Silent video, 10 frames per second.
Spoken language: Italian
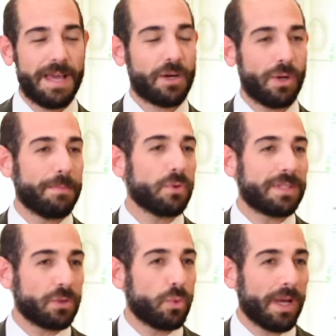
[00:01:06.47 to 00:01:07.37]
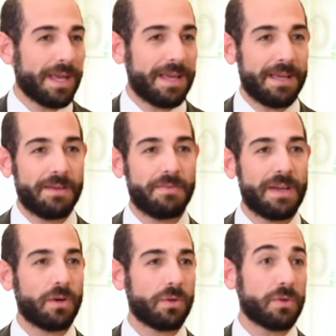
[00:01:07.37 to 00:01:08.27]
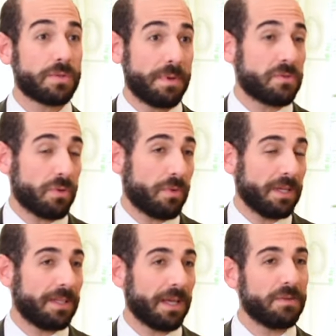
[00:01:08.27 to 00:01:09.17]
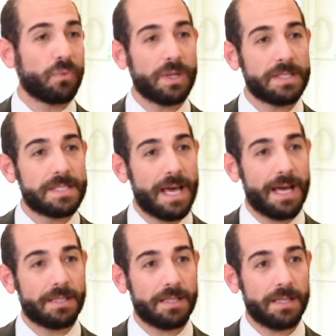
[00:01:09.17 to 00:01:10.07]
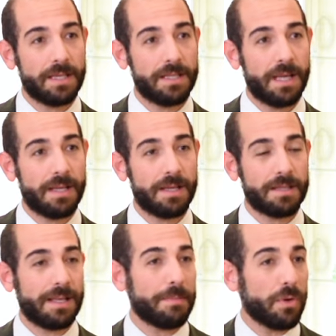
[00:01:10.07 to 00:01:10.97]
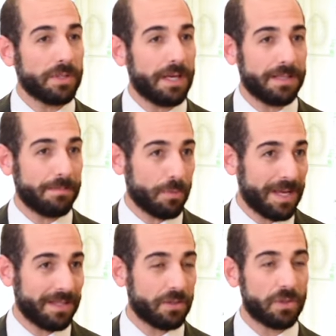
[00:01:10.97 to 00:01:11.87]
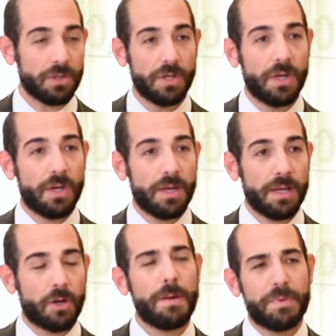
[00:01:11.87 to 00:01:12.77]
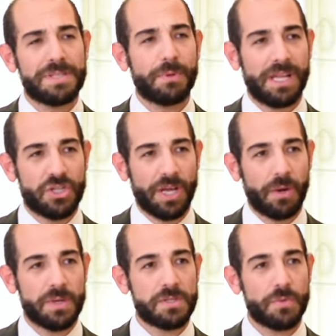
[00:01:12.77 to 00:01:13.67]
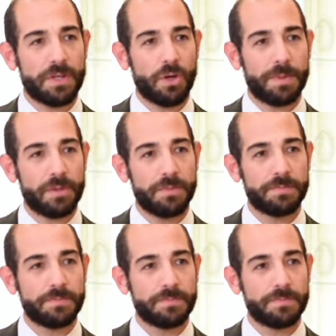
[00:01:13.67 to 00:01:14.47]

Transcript: Ecco, le montature vengono spesso e volentieri influenzate da, dalla moda del momento. Eh, come possiamo leggere questo fenomeno?